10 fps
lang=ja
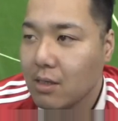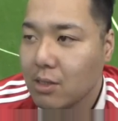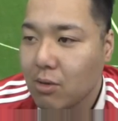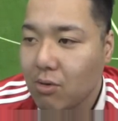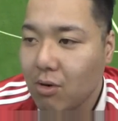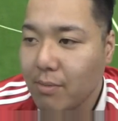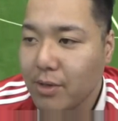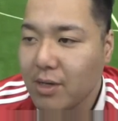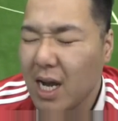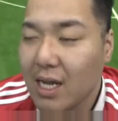そこ
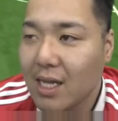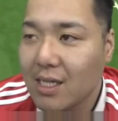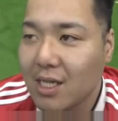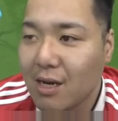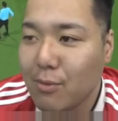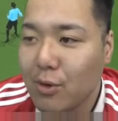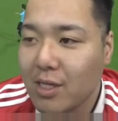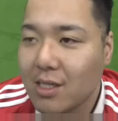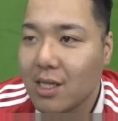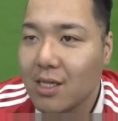ミュラーだったらもう
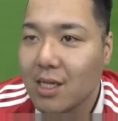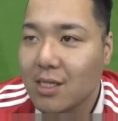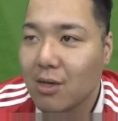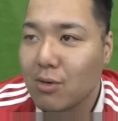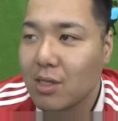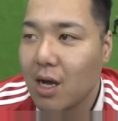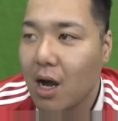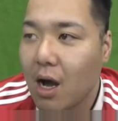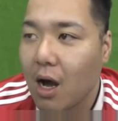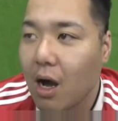いってんだったのに
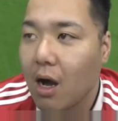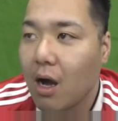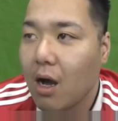な。